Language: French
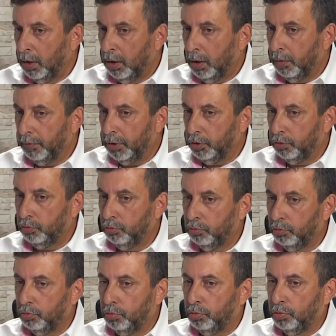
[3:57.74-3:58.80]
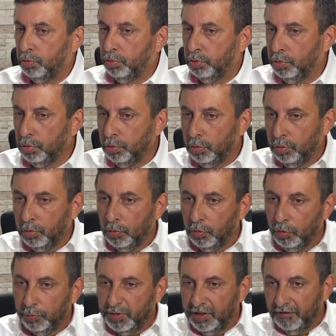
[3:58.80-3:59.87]
ah ben, on
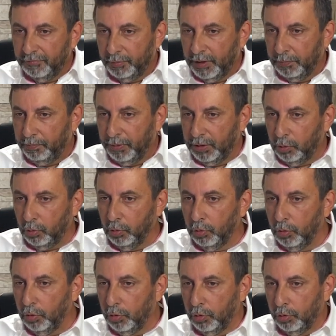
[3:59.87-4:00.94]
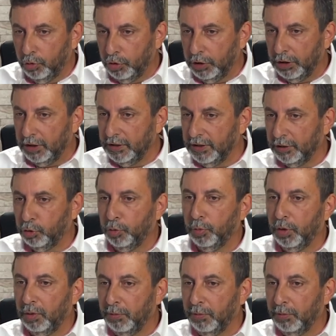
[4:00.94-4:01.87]
observe peut-être pas trop, euh, je dirais exactement les